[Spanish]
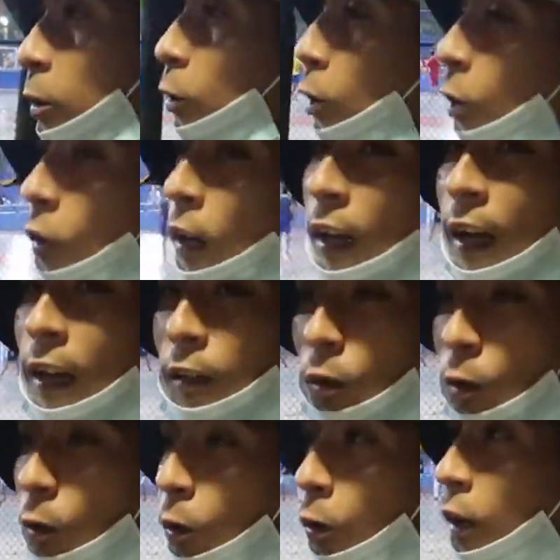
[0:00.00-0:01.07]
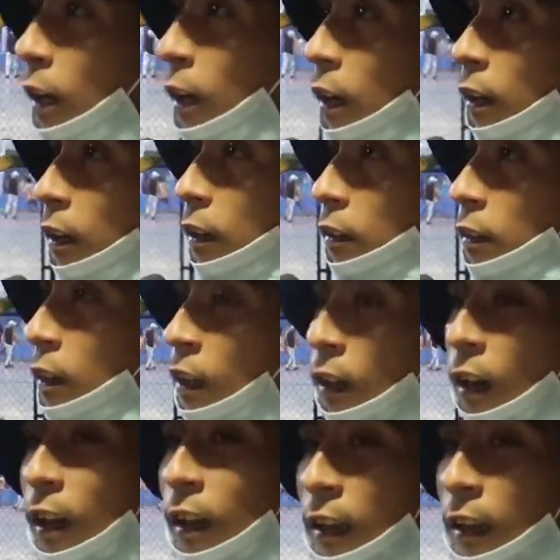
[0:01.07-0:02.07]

yo creo que las drogas, la